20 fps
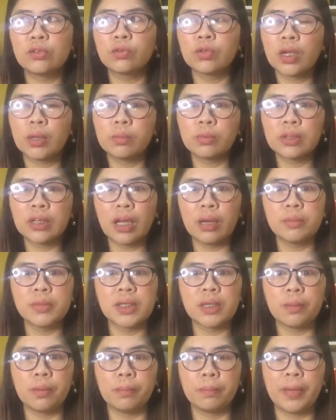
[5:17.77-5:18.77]
nung nagpunta kami
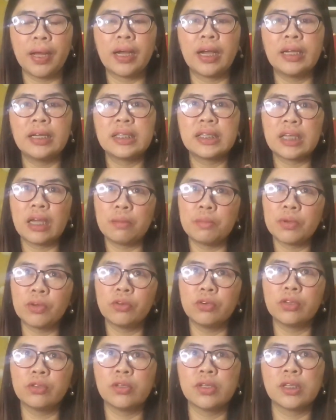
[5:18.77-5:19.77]
sa Pampanga, nasabi
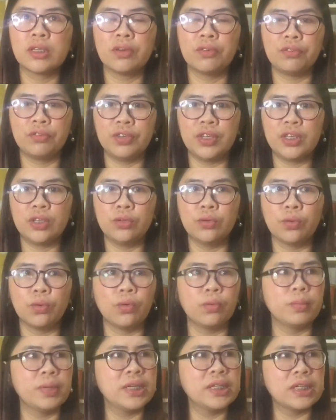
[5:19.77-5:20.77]
ko na dun sa video
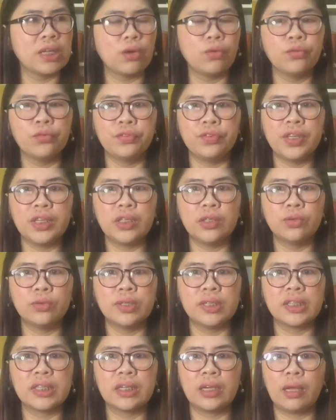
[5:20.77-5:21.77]
ko, may isa kong video
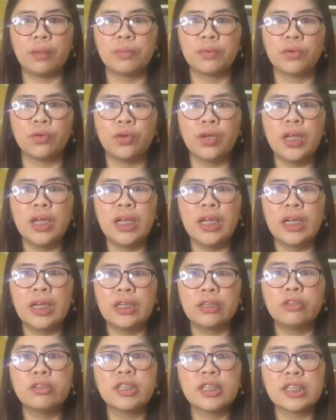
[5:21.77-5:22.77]
na sinabi ko,
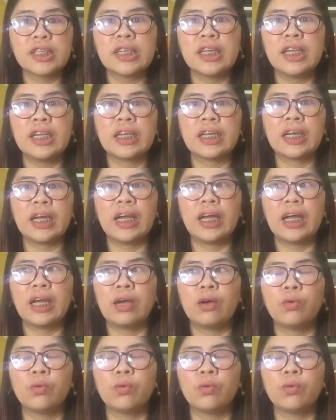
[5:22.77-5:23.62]
dun sa Silka.